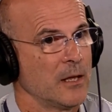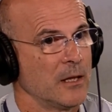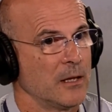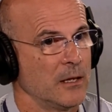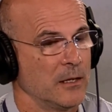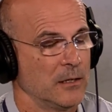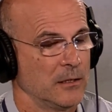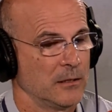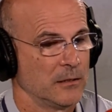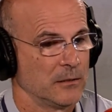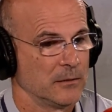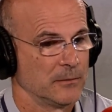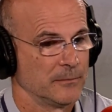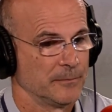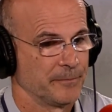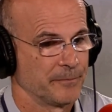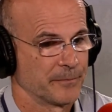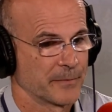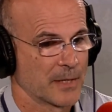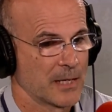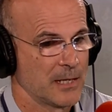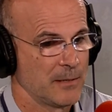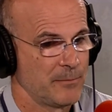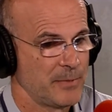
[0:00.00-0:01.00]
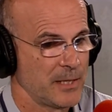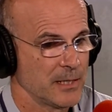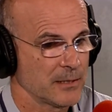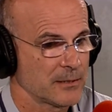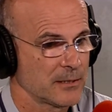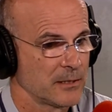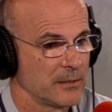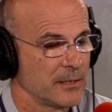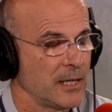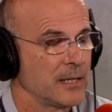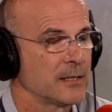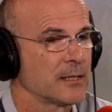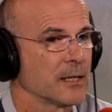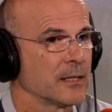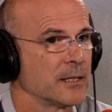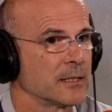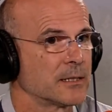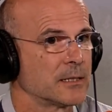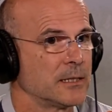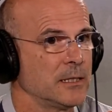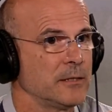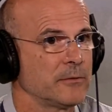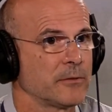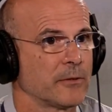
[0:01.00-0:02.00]
euh, eh bien c'est une
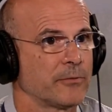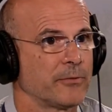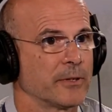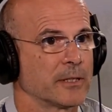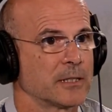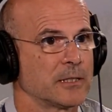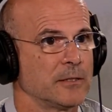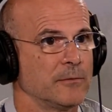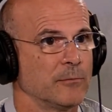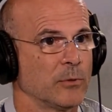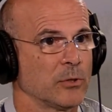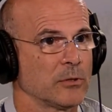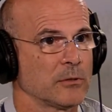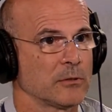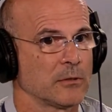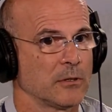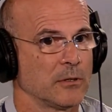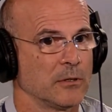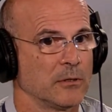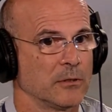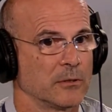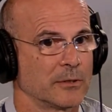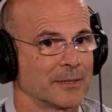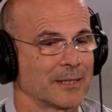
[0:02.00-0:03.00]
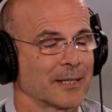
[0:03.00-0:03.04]
alternative effectivement euh,